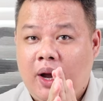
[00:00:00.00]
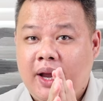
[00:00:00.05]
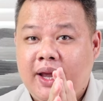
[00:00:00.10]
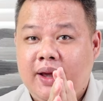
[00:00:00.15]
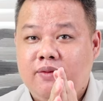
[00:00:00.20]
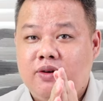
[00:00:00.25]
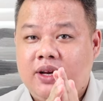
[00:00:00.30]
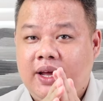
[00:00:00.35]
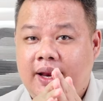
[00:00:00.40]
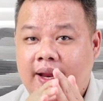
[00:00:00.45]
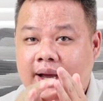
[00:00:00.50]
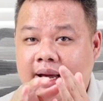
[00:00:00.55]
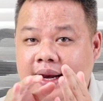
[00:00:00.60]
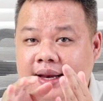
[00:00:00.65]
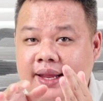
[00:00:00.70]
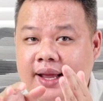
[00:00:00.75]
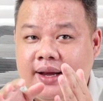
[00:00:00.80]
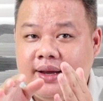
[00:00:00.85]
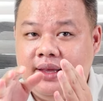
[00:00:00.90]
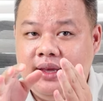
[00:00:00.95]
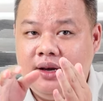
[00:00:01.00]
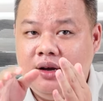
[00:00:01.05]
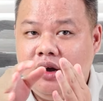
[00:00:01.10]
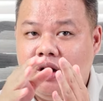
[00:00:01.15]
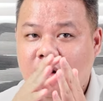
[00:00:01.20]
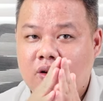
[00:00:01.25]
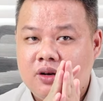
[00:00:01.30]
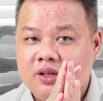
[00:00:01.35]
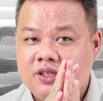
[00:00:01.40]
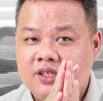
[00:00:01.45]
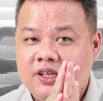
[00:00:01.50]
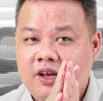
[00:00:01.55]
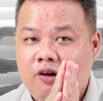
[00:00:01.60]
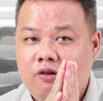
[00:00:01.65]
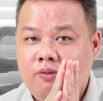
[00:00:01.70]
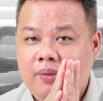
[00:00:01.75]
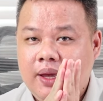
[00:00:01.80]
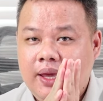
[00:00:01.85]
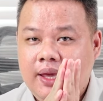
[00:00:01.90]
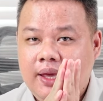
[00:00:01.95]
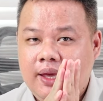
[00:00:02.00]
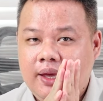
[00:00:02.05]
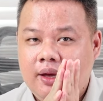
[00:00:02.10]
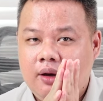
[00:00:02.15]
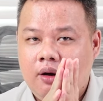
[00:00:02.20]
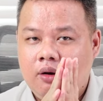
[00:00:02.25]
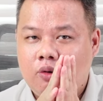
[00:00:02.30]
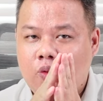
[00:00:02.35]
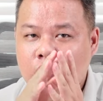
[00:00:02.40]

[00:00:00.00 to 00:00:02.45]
anh em có thể là cân nhắc những con Xiaomi à,